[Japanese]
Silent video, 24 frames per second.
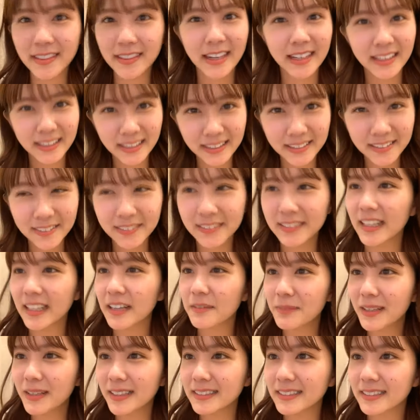りがとうござい
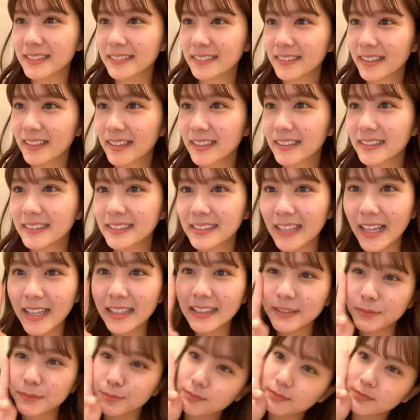ます3
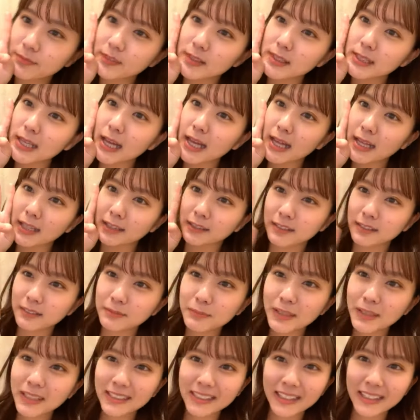位チャー群
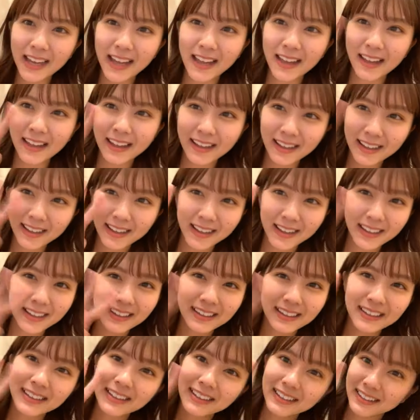馬ニア
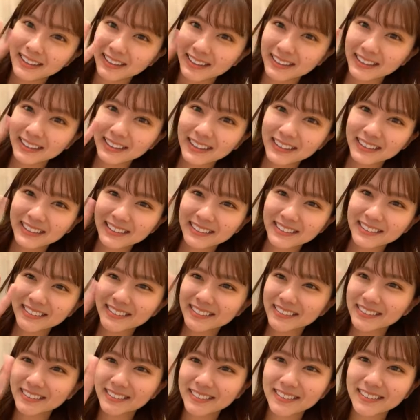ありがと
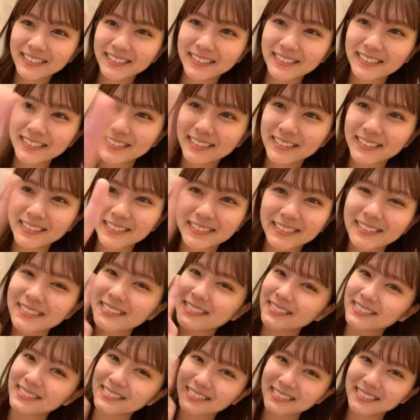
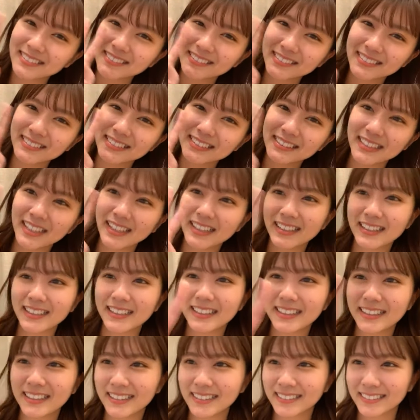うじゃ
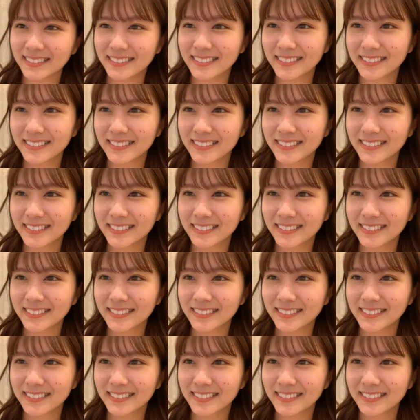あ